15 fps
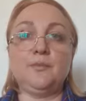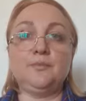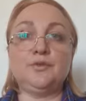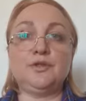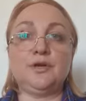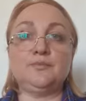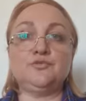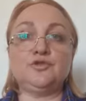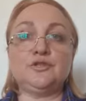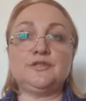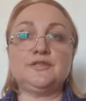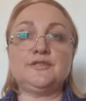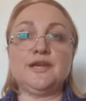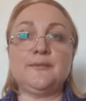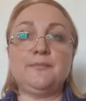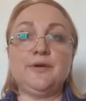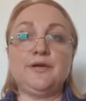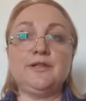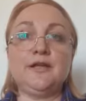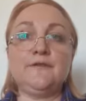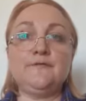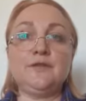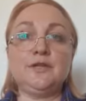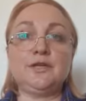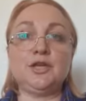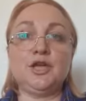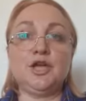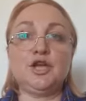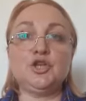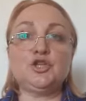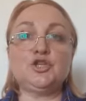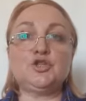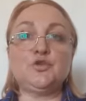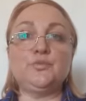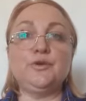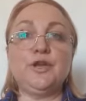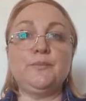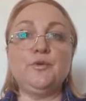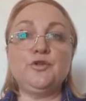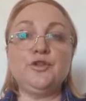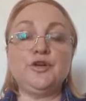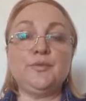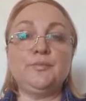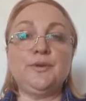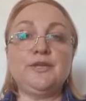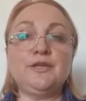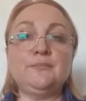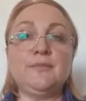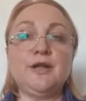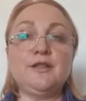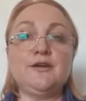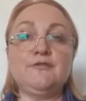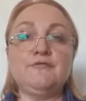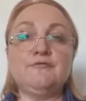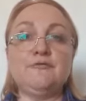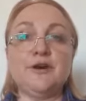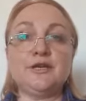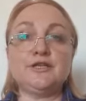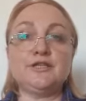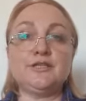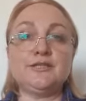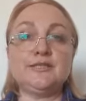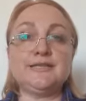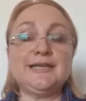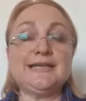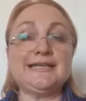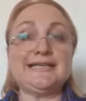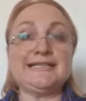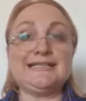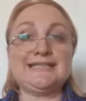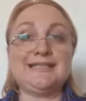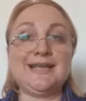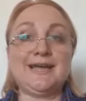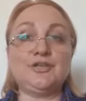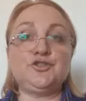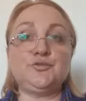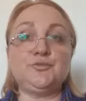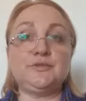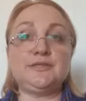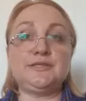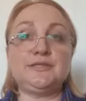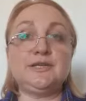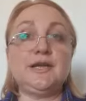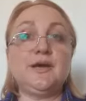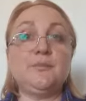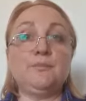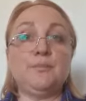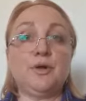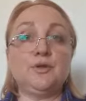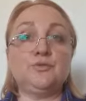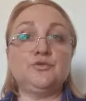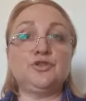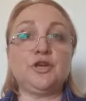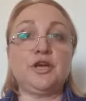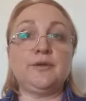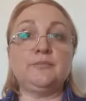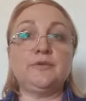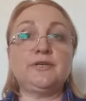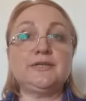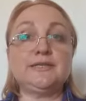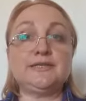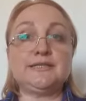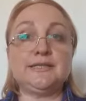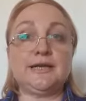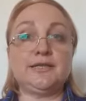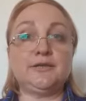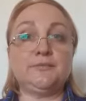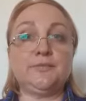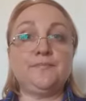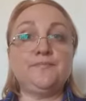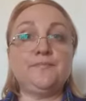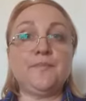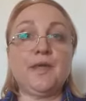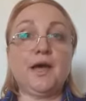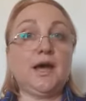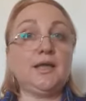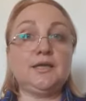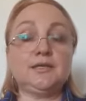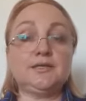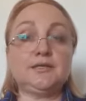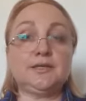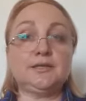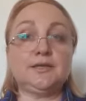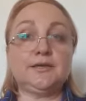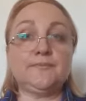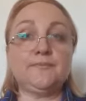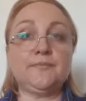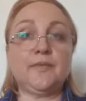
Потому что самое главное, чтобы ребенок понимал важность, значимость получаемых знаний, а не оценка.